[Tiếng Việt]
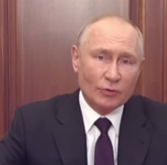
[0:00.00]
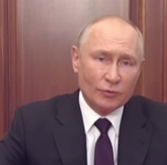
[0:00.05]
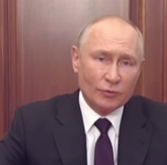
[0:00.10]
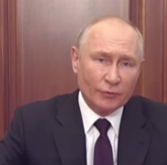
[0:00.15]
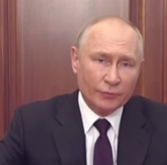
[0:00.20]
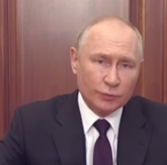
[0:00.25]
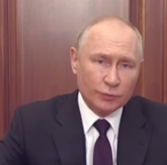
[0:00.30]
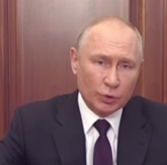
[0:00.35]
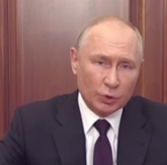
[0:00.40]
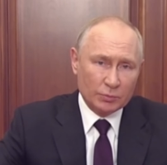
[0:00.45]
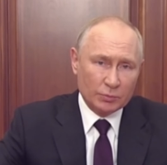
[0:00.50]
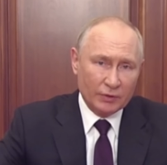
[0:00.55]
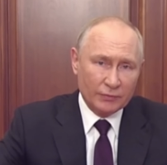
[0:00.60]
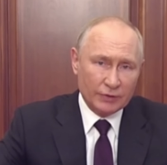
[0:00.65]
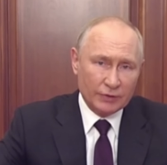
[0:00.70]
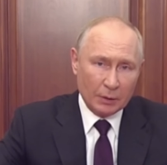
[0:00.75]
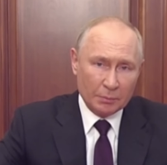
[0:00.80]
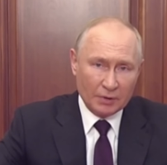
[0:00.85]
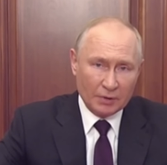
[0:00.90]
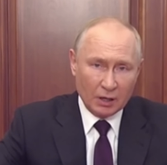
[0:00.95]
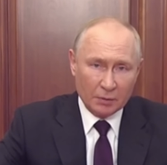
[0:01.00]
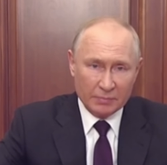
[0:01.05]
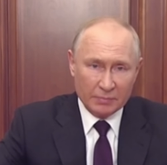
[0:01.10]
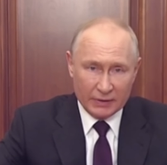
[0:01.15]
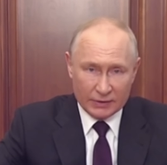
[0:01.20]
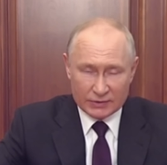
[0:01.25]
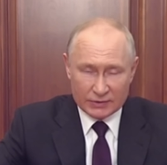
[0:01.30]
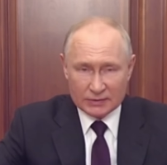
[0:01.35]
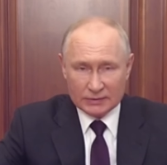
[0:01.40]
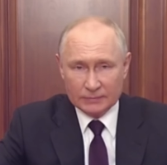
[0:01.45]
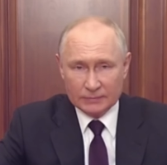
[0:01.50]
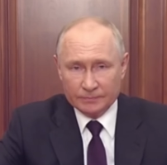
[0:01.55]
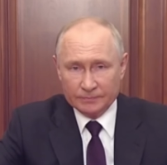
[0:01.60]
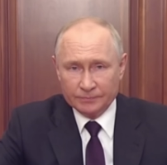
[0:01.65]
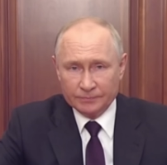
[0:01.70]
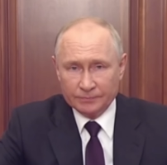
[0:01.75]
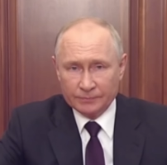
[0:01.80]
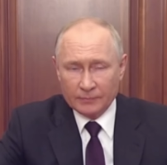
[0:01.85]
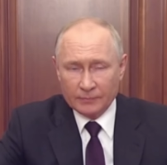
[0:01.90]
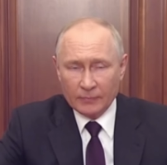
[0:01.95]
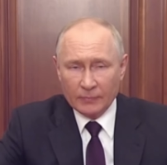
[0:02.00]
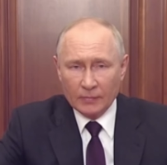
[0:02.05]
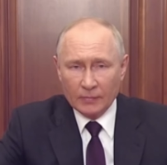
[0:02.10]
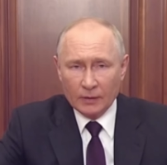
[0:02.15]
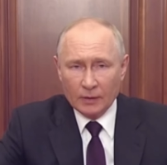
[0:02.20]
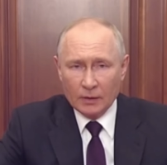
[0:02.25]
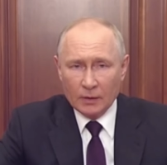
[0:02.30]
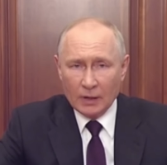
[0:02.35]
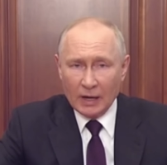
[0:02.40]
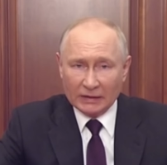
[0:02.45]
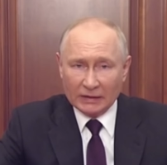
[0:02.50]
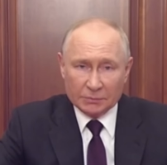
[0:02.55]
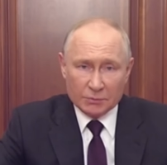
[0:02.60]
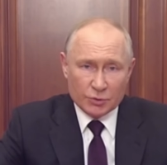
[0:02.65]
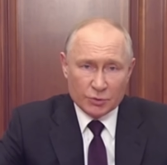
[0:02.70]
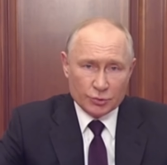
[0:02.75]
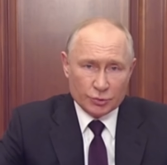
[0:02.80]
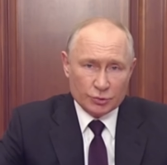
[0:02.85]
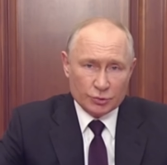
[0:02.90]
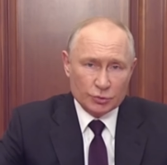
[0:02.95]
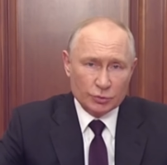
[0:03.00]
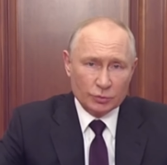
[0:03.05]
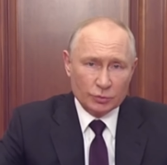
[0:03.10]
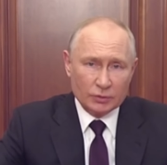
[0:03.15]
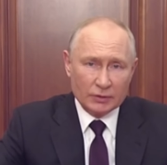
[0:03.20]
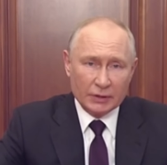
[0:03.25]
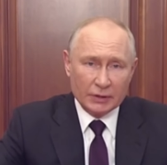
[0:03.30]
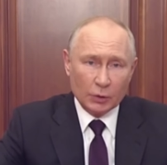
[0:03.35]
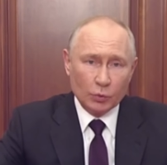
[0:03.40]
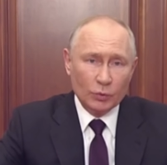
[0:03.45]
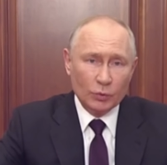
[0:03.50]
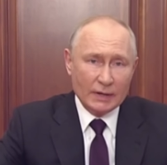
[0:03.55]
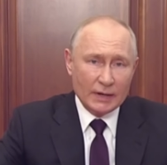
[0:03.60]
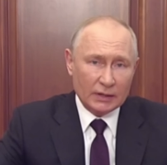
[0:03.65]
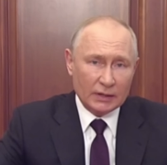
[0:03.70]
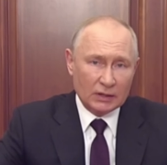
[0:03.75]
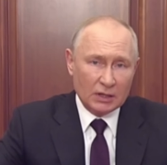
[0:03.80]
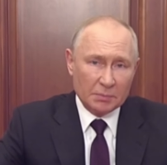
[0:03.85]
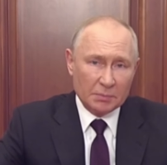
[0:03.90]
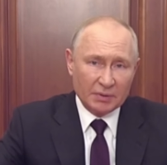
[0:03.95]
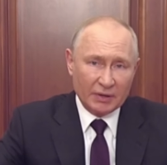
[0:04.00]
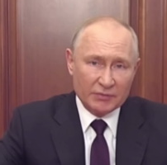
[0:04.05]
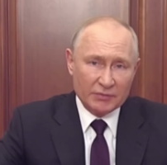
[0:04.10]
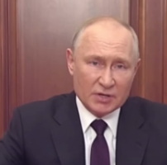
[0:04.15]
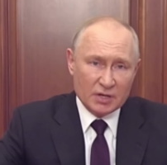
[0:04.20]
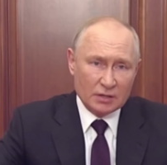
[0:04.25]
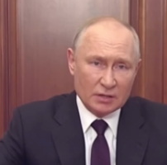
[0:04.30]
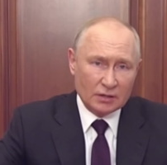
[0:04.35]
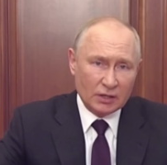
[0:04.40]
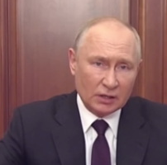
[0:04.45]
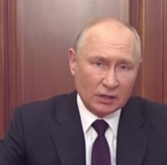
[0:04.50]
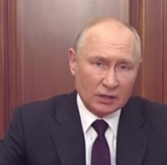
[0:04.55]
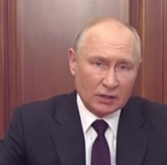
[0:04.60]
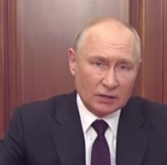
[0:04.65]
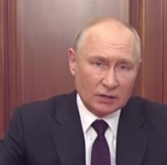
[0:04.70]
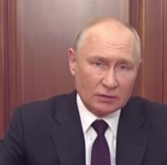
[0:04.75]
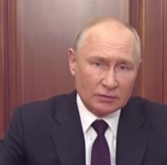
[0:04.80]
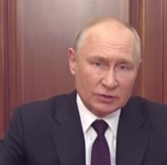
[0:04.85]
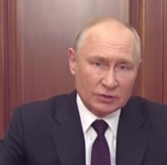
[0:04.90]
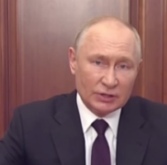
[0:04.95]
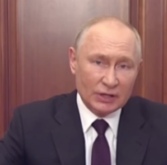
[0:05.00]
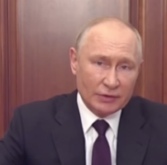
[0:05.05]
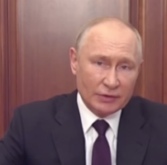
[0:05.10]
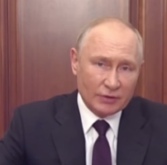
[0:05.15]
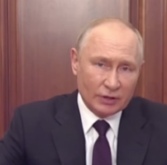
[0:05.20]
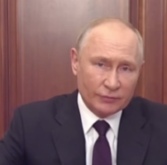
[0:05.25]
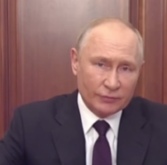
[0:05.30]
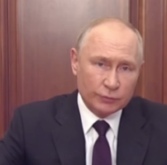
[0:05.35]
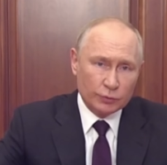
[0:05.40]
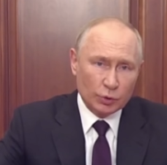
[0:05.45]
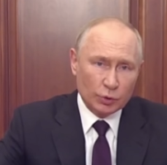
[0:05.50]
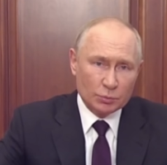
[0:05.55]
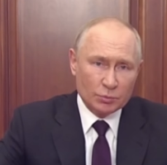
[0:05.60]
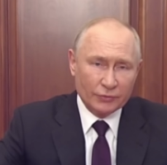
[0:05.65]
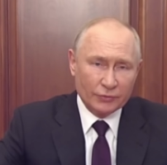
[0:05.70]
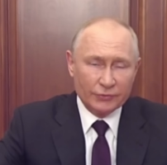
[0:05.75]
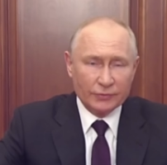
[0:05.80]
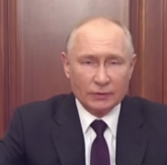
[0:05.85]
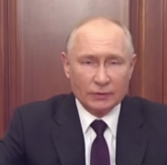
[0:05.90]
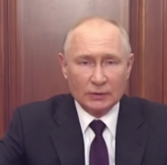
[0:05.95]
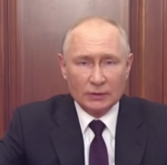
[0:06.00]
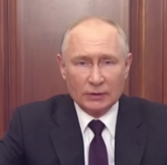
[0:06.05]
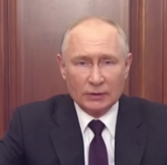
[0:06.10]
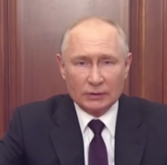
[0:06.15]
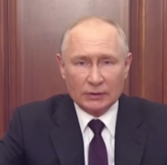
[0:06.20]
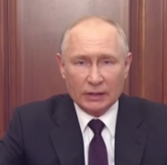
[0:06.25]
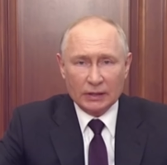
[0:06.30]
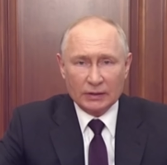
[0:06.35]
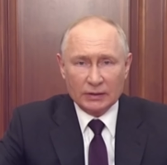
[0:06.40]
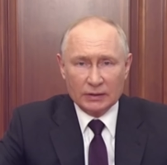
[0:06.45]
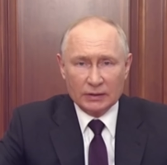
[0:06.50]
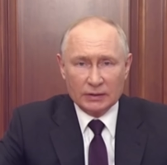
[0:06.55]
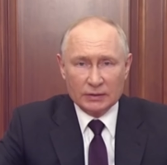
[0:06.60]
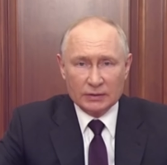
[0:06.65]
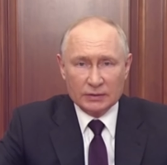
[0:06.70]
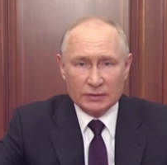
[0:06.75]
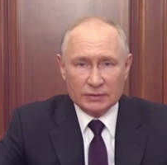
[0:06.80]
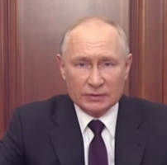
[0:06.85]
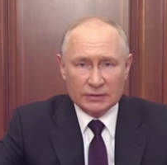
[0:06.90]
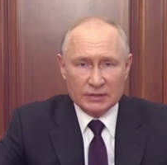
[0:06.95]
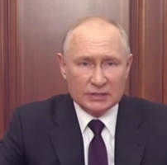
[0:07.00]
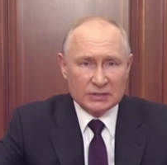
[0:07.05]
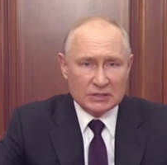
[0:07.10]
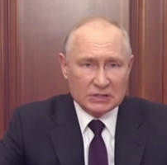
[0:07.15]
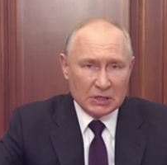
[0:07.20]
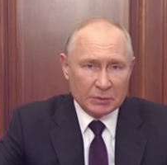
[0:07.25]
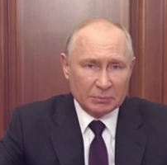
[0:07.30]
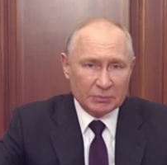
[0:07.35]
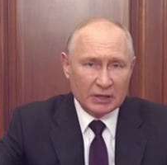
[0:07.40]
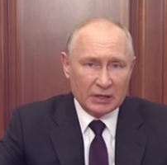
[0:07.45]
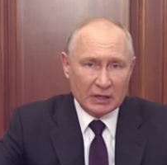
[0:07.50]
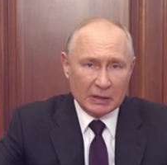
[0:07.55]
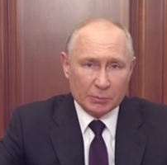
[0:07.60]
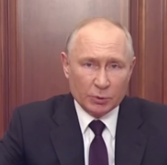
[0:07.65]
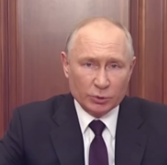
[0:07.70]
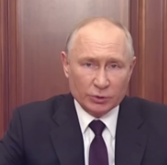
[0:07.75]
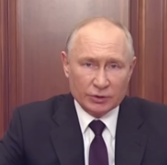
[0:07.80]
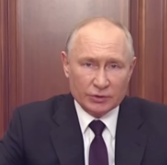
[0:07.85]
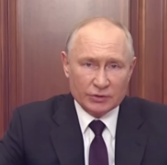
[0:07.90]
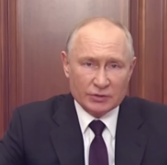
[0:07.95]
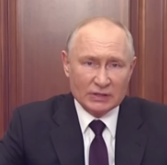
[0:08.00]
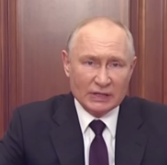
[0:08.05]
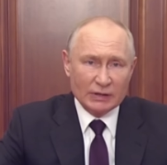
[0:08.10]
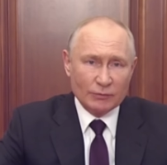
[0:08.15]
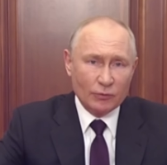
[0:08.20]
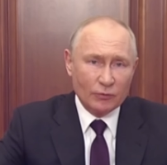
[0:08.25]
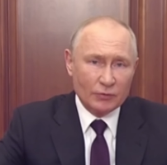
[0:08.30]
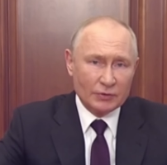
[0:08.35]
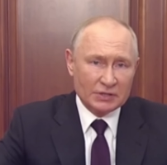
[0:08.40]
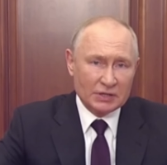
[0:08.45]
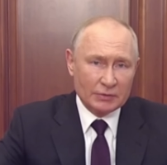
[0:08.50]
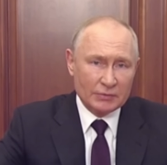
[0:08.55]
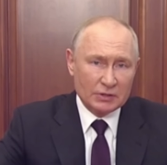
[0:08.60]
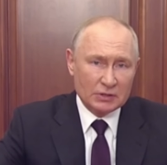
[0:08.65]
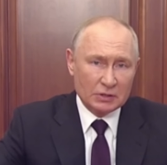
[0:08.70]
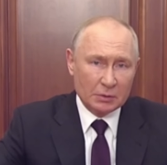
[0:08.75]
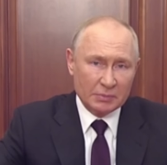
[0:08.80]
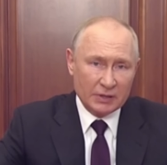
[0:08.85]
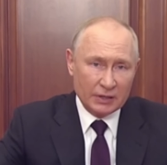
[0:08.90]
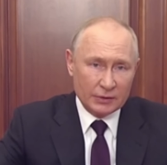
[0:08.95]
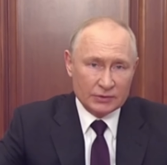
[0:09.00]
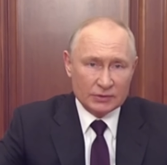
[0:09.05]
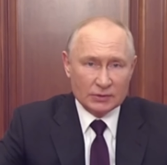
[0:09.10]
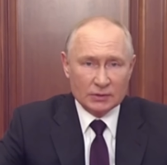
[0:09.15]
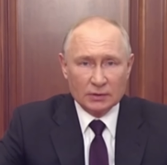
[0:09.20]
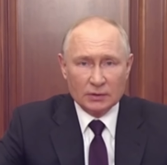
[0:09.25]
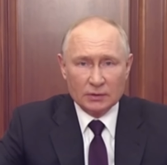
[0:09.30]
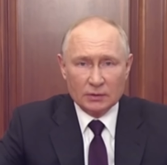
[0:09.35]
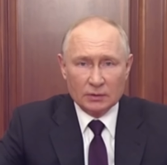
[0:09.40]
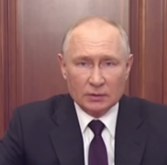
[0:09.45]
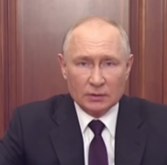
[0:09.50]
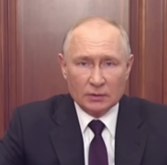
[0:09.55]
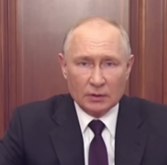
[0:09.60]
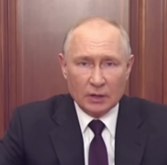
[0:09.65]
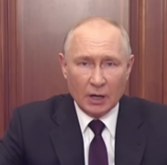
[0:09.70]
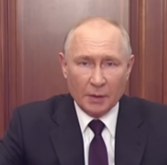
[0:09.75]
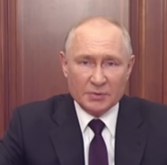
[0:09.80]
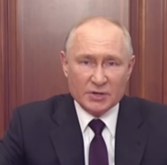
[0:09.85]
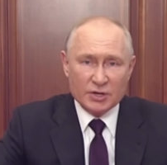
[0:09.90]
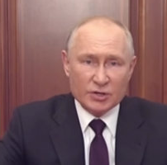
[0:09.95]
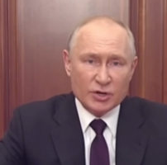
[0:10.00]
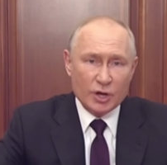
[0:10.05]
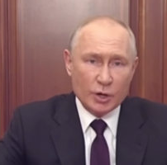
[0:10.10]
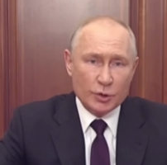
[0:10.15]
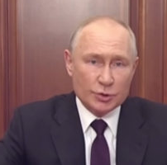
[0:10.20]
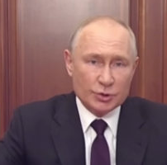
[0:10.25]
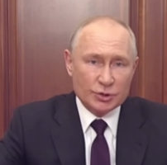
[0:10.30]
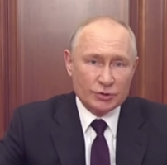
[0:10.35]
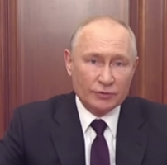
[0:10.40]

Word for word: làm suy yếu tiềm năng kinh tế và gây tổn thất quân sự. Đồng thời, thúc đẩy ngành công nghiệp quốc phòng của Nga ở quy mô có thể cân bằng sức mạnh trước bất kỳ một rủi ro quân sự nào đến từ NATO.